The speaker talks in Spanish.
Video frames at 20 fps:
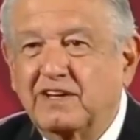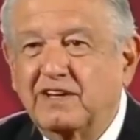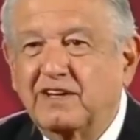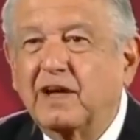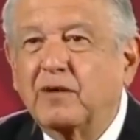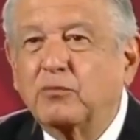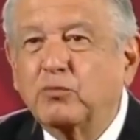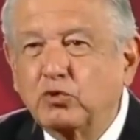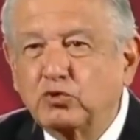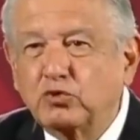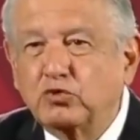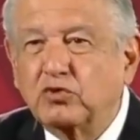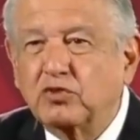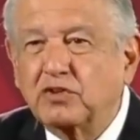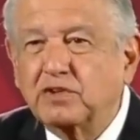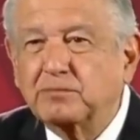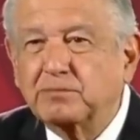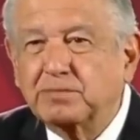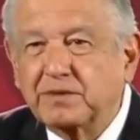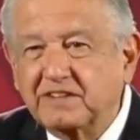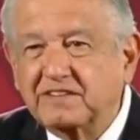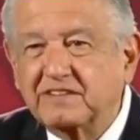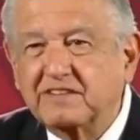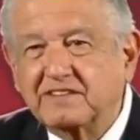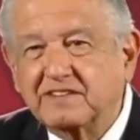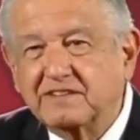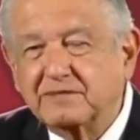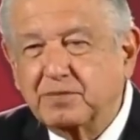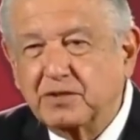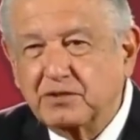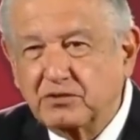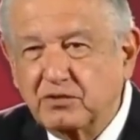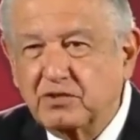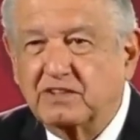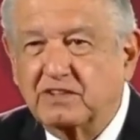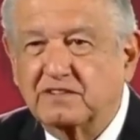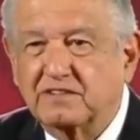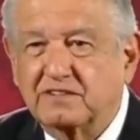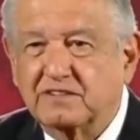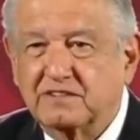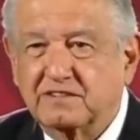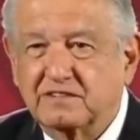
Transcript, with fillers: abuso de empresas españolas